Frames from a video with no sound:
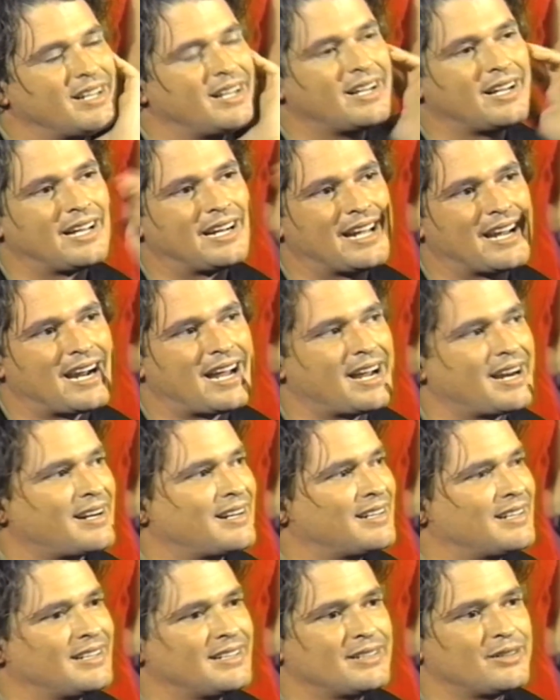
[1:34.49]
generar
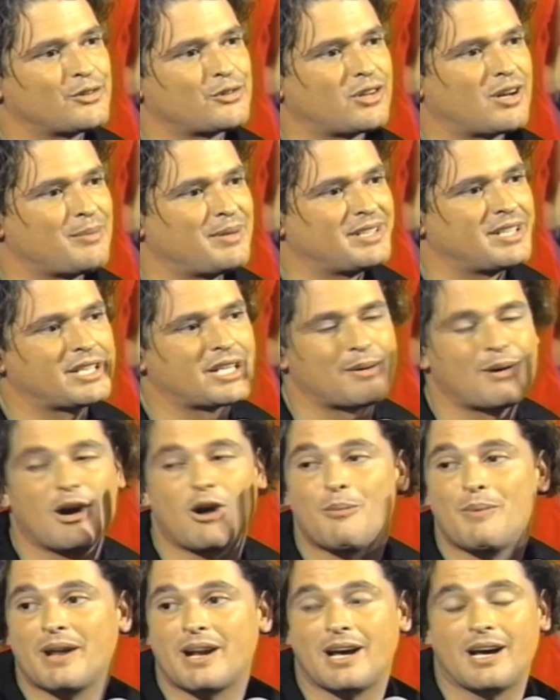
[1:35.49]
eh, no solamente
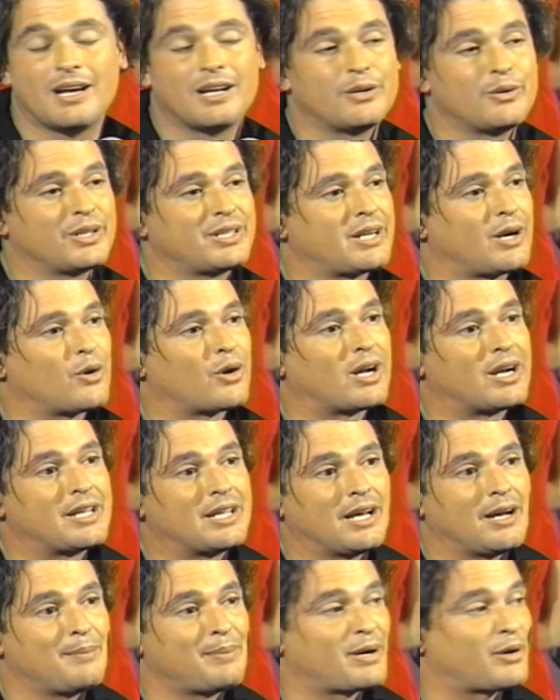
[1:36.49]
trabajo para nuestra
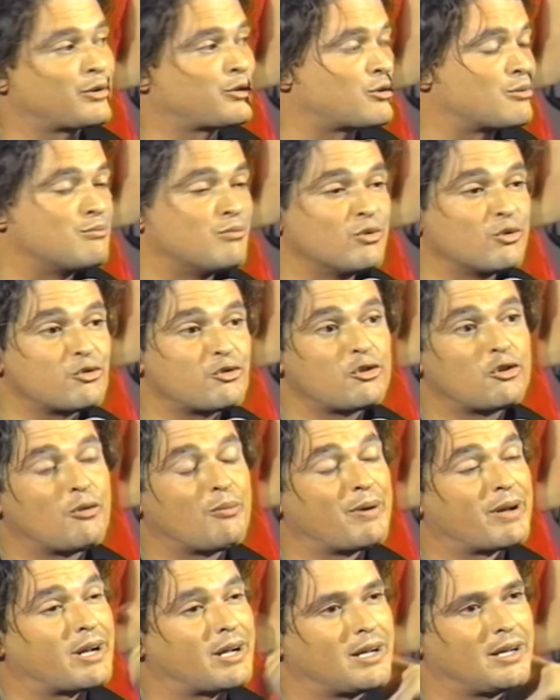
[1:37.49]
localidad, para nuestros músicos,
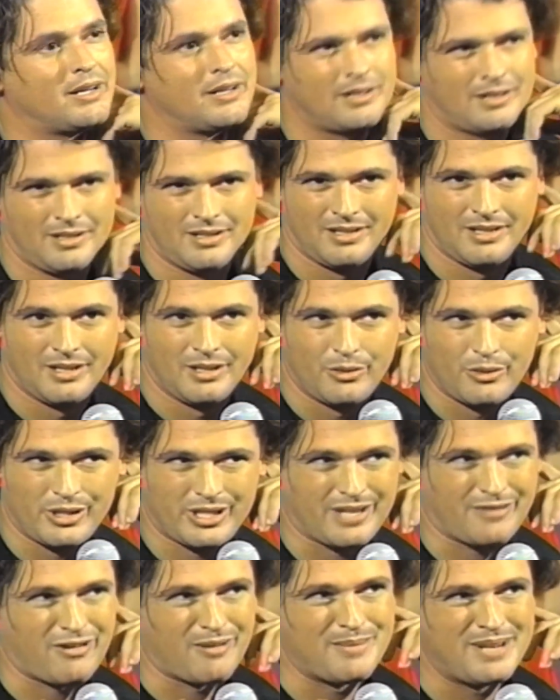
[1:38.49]
para
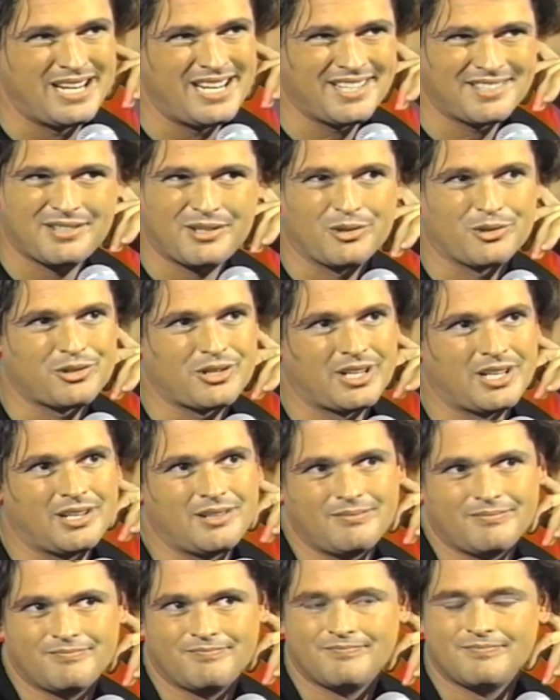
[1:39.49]
nuestras familias, sino seguir
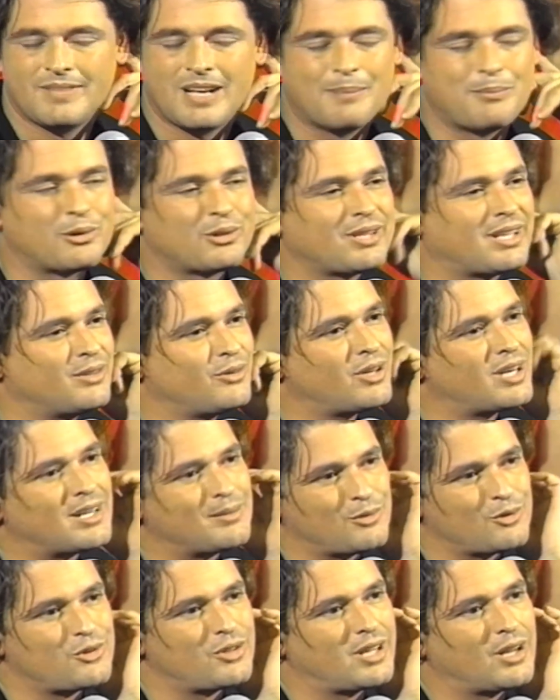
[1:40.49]
aportándole la
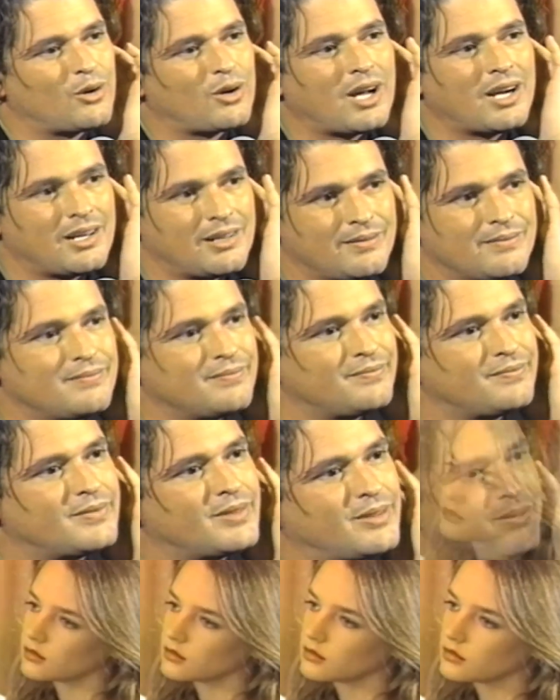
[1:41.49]
música local.
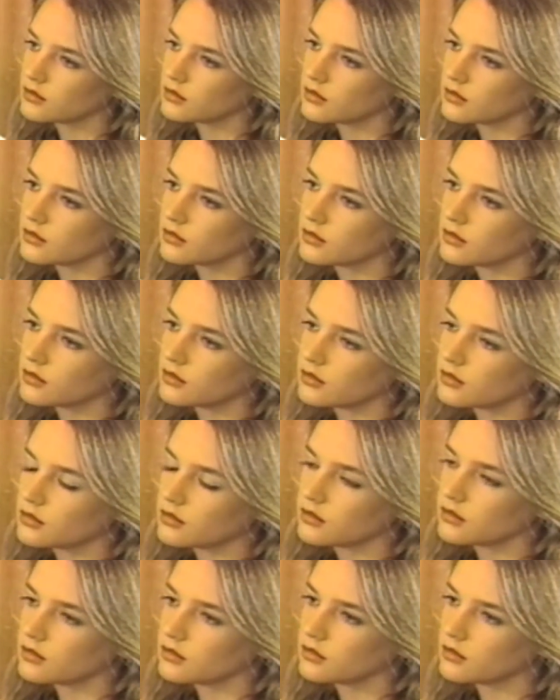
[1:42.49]
Después
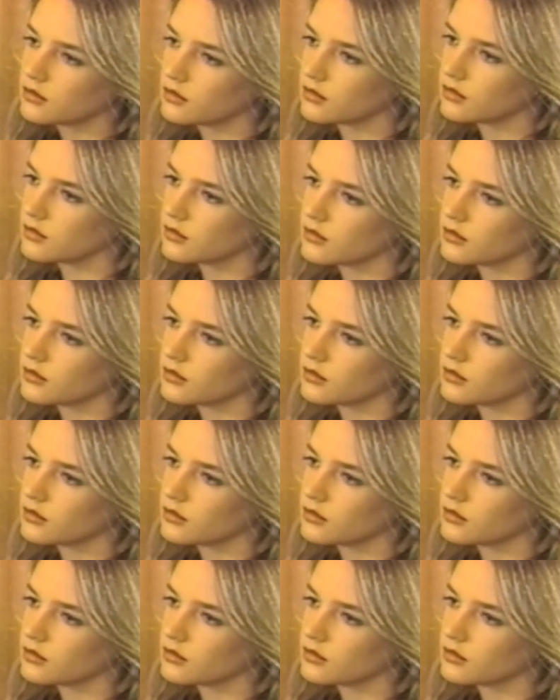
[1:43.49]
de La Gota